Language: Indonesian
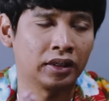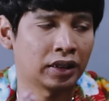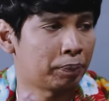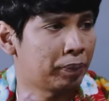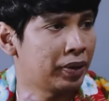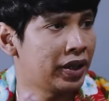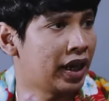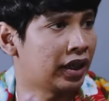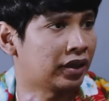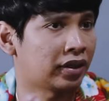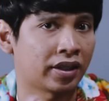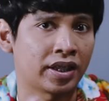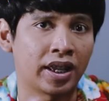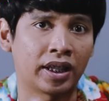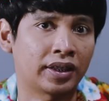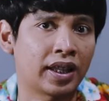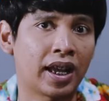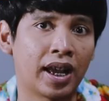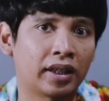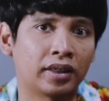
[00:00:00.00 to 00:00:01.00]
Tapi ya
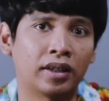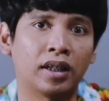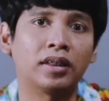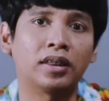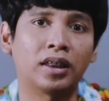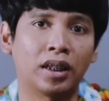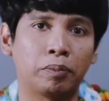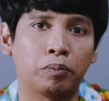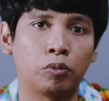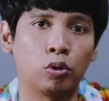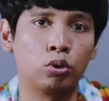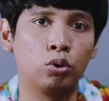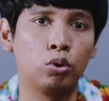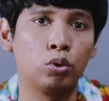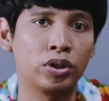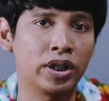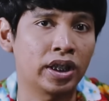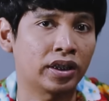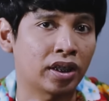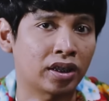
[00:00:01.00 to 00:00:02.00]
ternyata tetap,
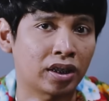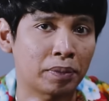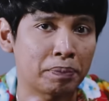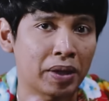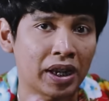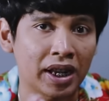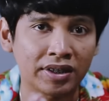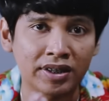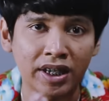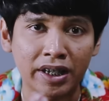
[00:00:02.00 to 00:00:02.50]
ujungnya tetap malah